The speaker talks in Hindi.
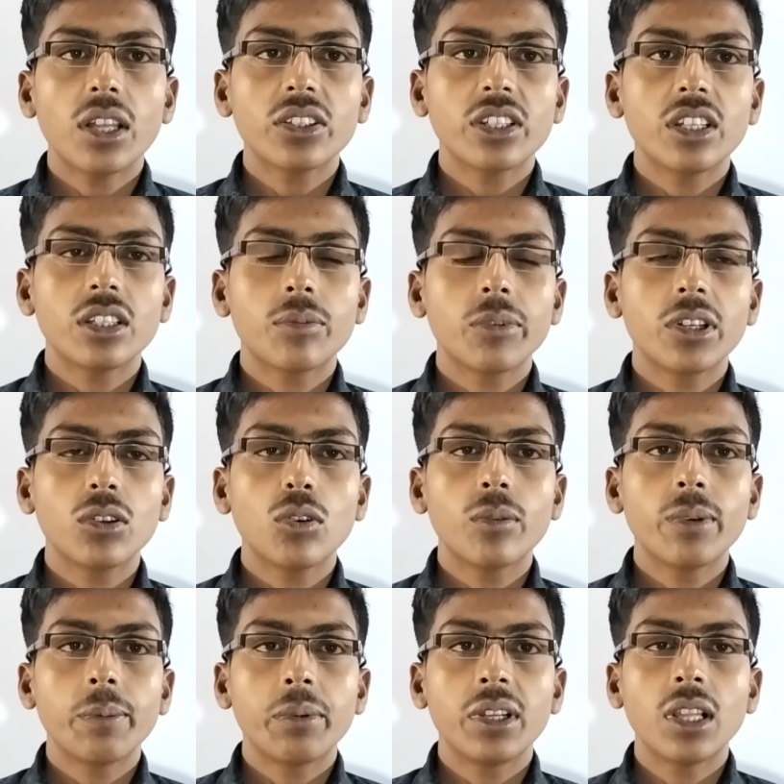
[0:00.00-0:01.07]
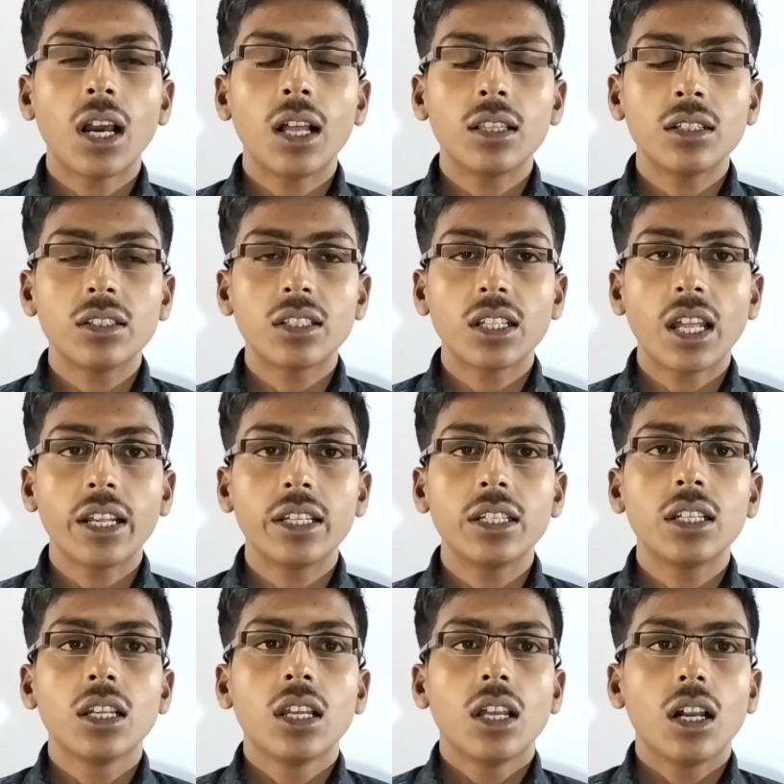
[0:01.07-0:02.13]
आज के इस वीडियो में फ़िलहाल इतना
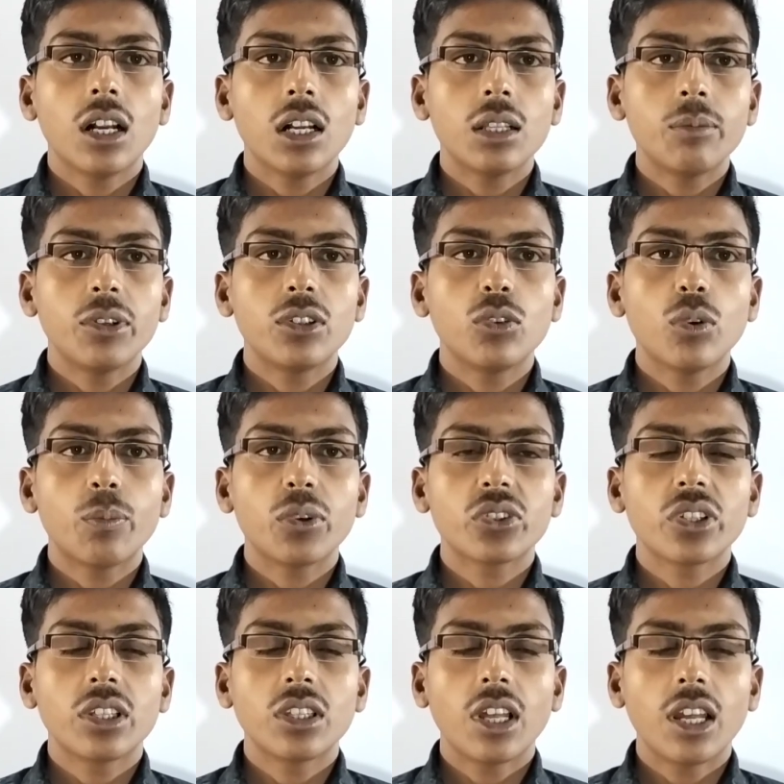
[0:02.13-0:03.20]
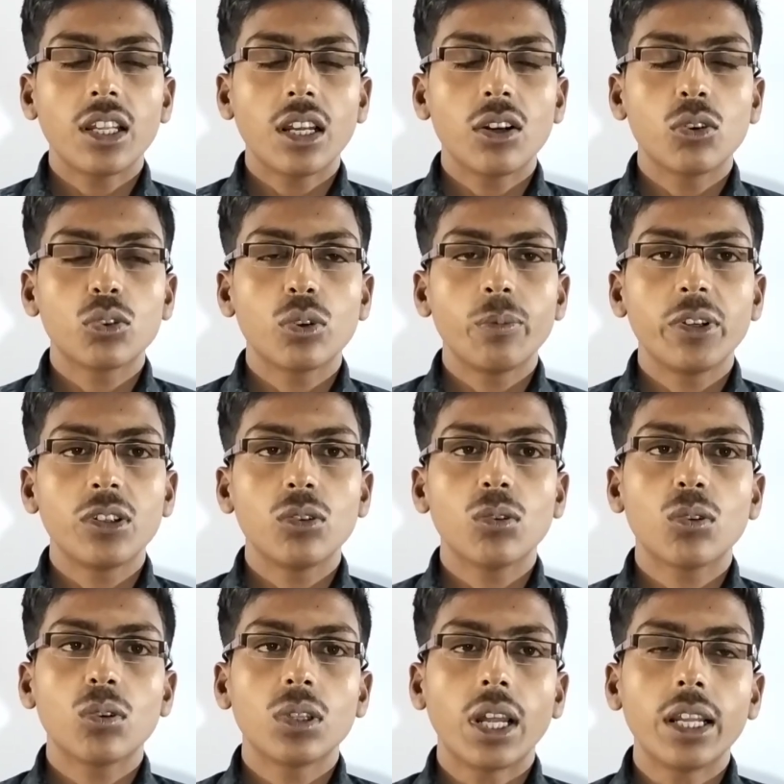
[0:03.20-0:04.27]
ही अगर वीडियो पसंद आया हो तो वीडियो
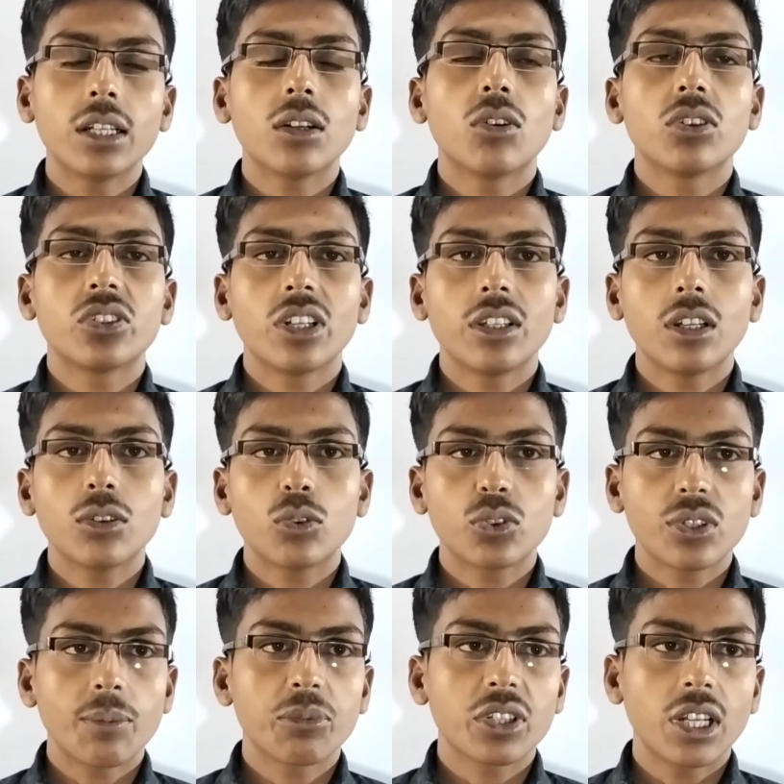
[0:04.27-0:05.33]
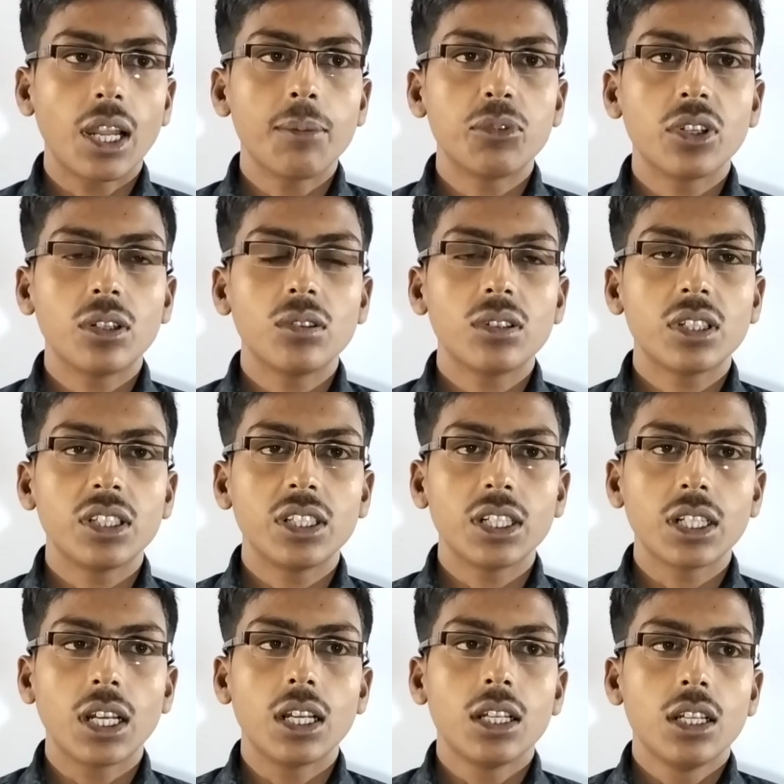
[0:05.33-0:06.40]
को लाइक और चैनल को सब्सक्राइब जरूर
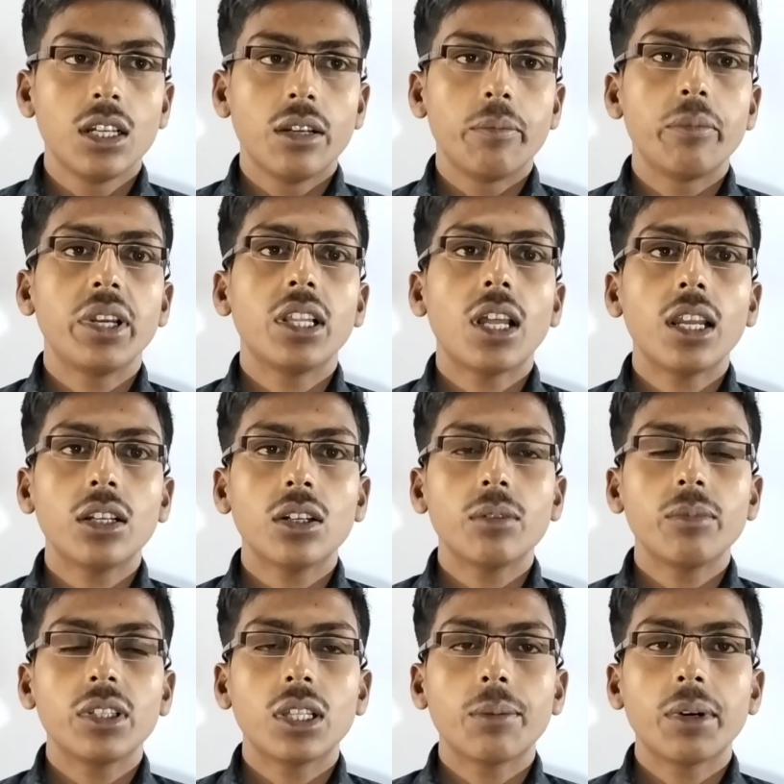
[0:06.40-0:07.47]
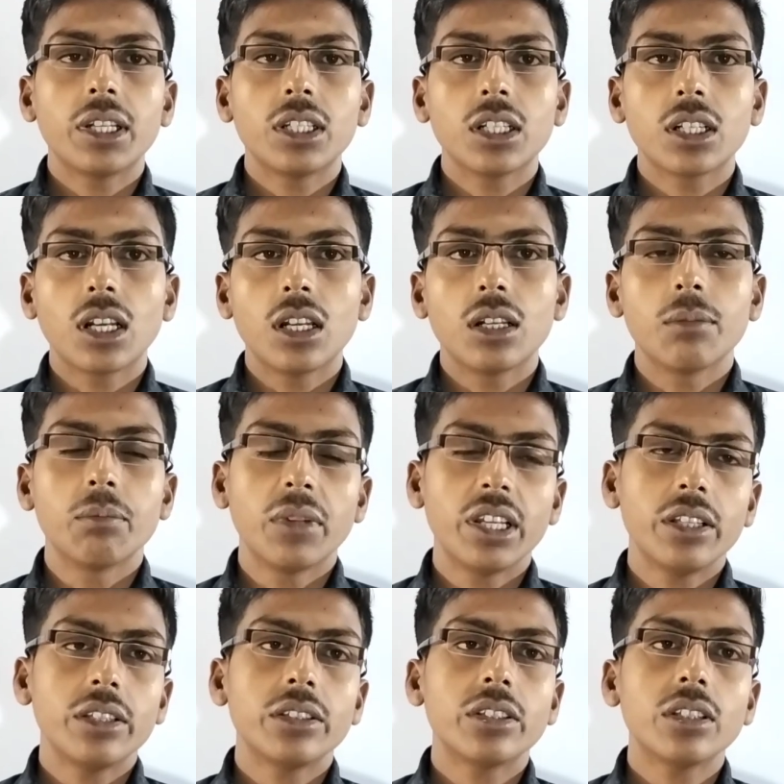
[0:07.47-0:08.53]
कीजिएगा बेल आइकन भी दबाइएगा
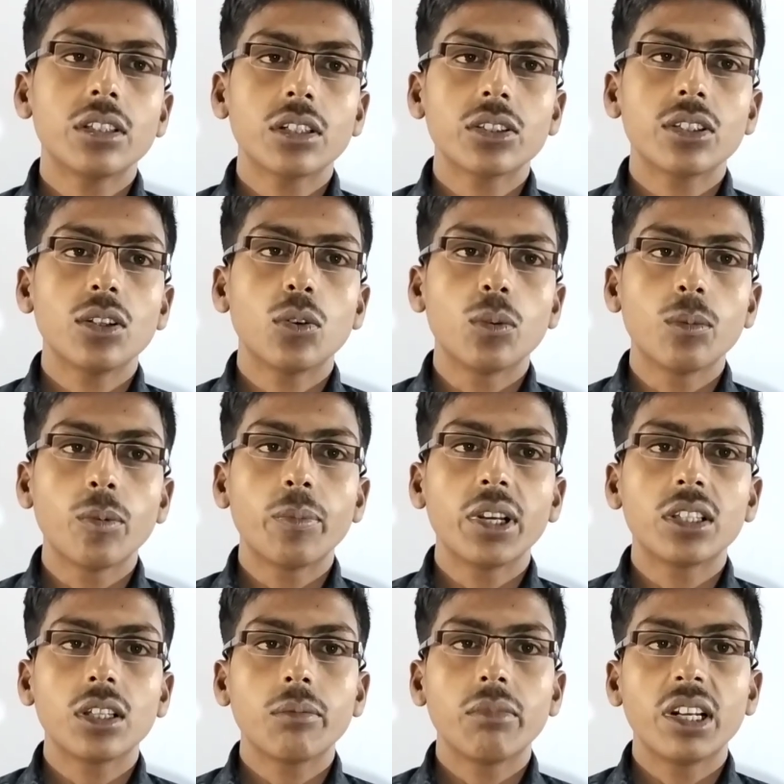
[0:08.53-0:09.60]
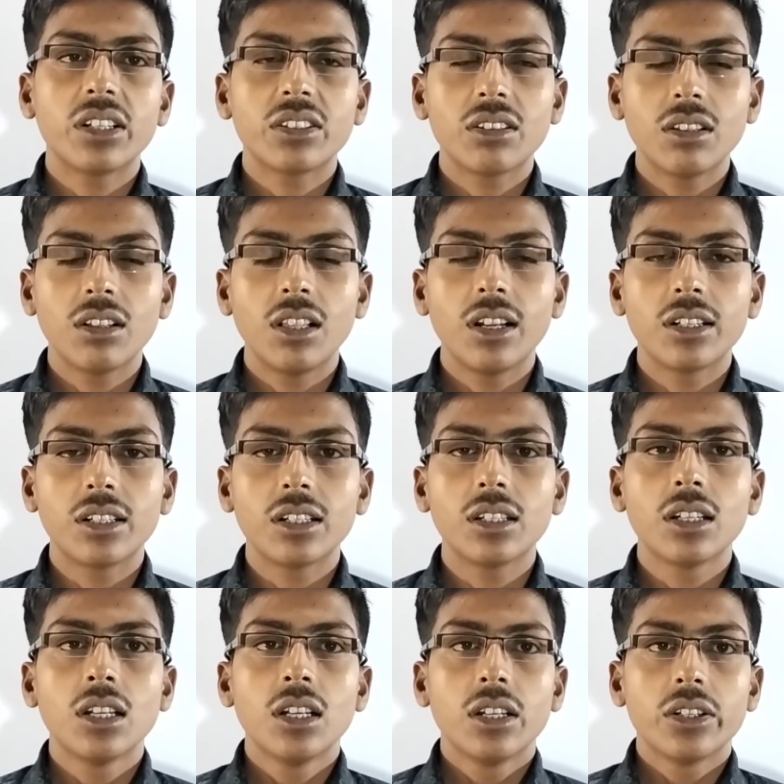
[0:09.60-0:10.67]
मैं इसी तरह से होम्योपैथिक मेडिसिन
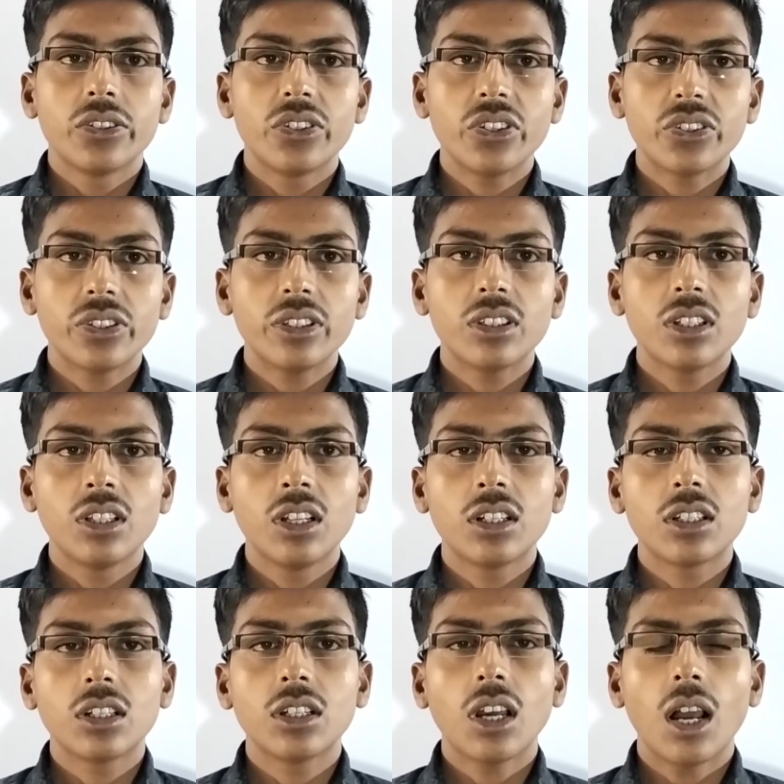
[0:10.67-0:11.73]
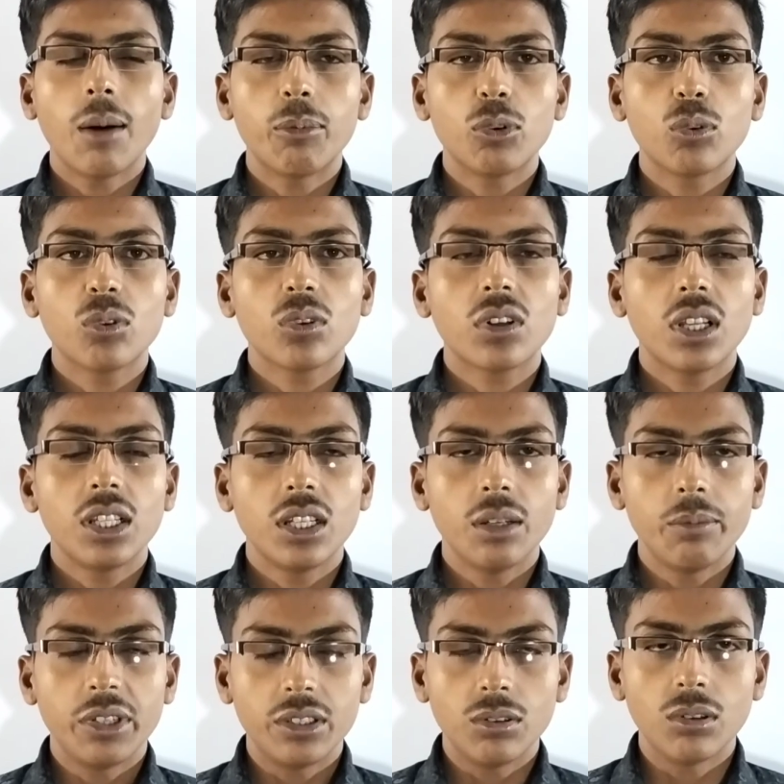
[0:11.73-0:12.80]
रिलेटेड डिसीज रिलेटेड आप लोगों के
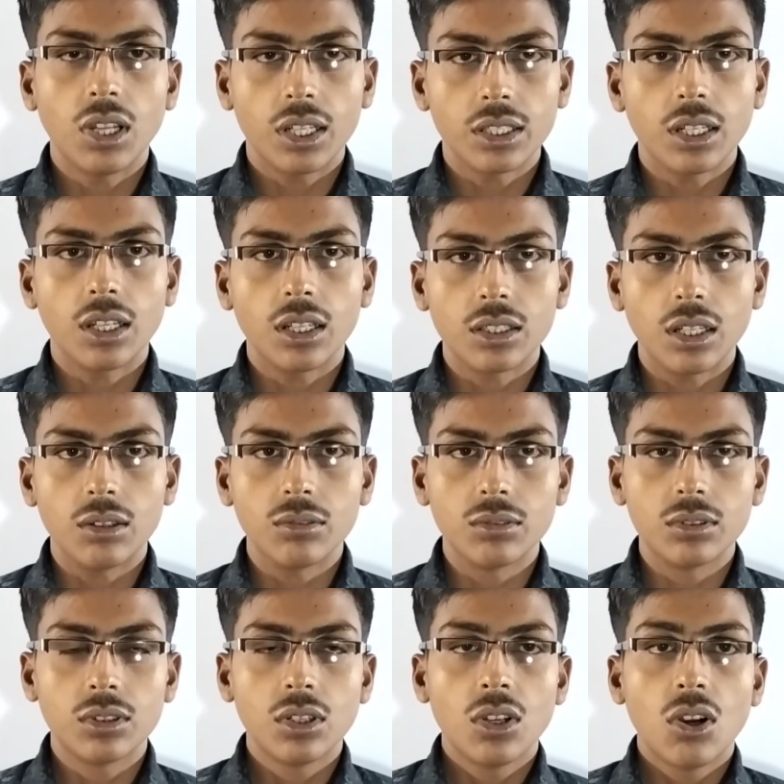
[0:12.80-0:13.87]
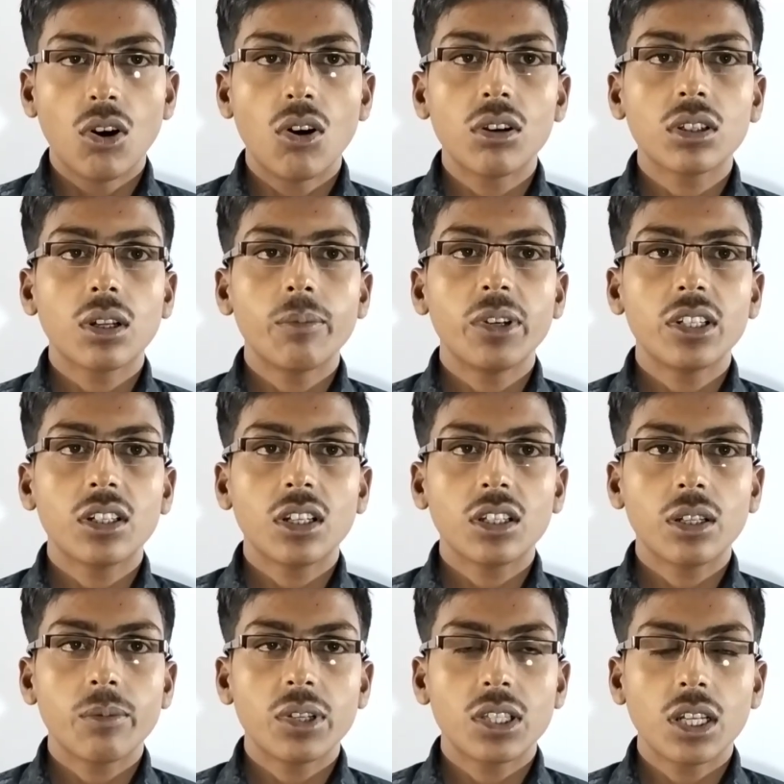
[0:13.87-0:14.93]
लिए वीडियो लाता रहता हूँ और कमेंट
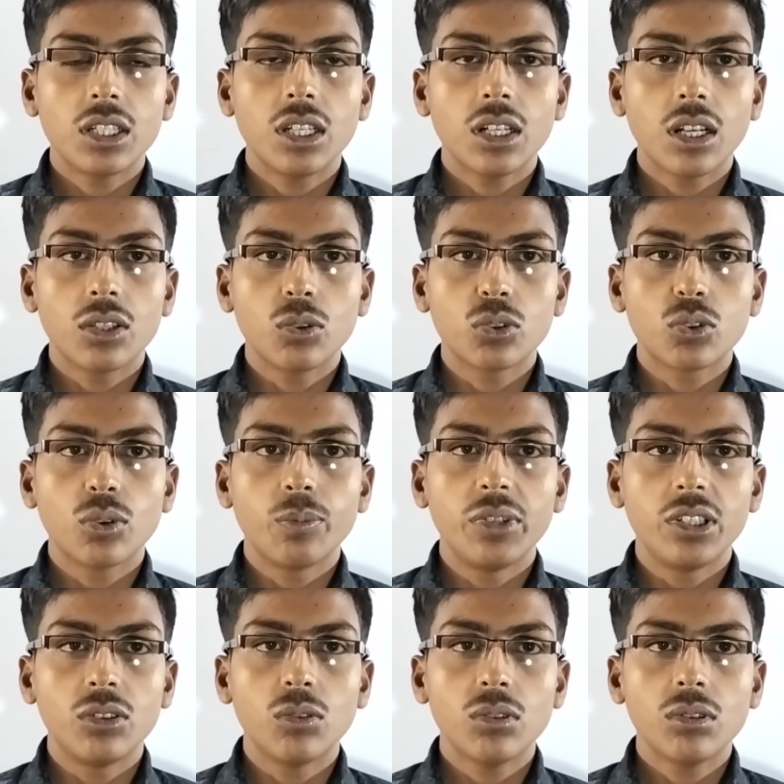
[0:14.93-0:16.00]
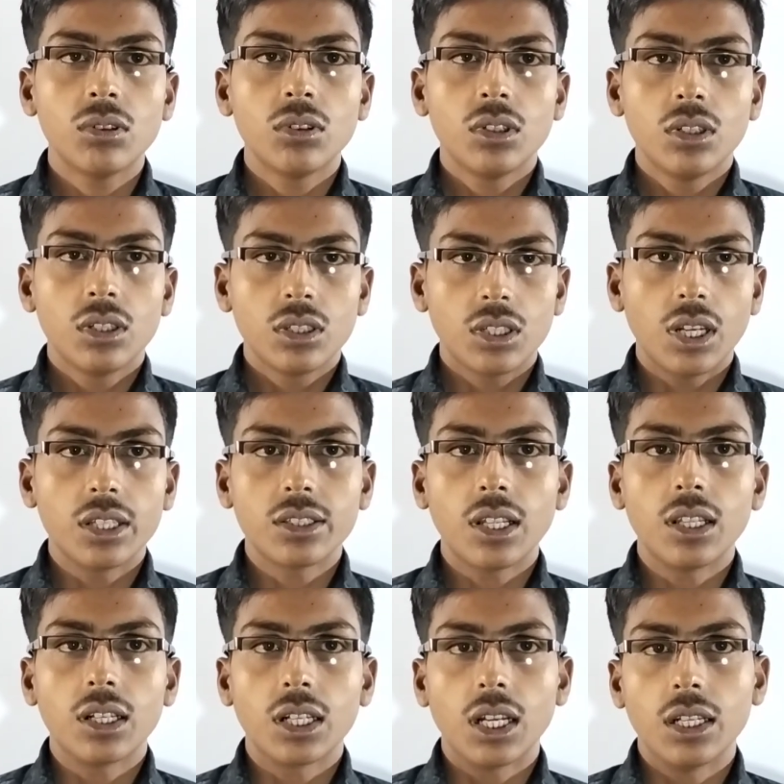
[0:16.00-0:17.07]
करके बताइएगा दोस्तों वीडियो कैसा
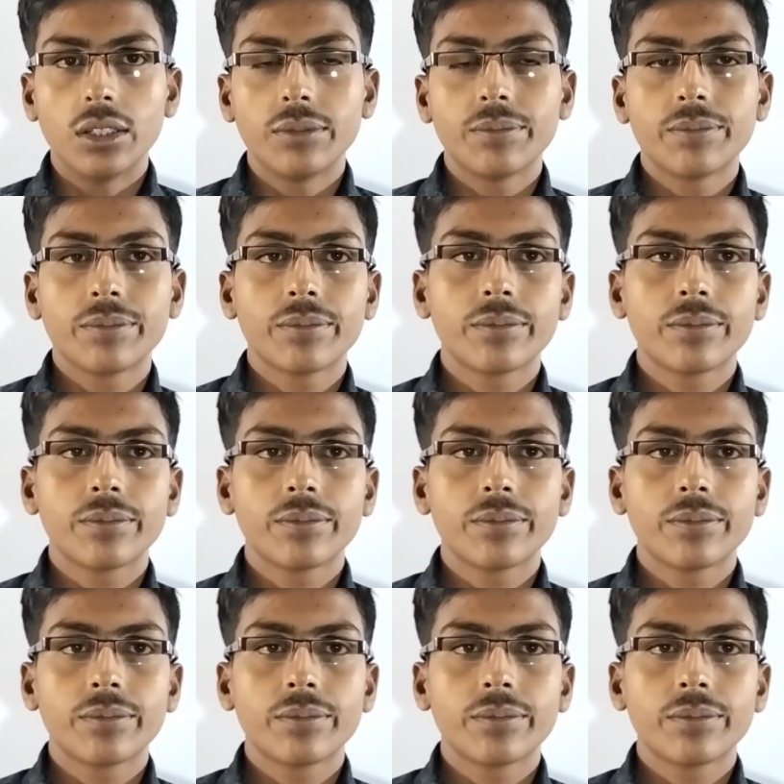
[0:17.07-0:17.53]
लगा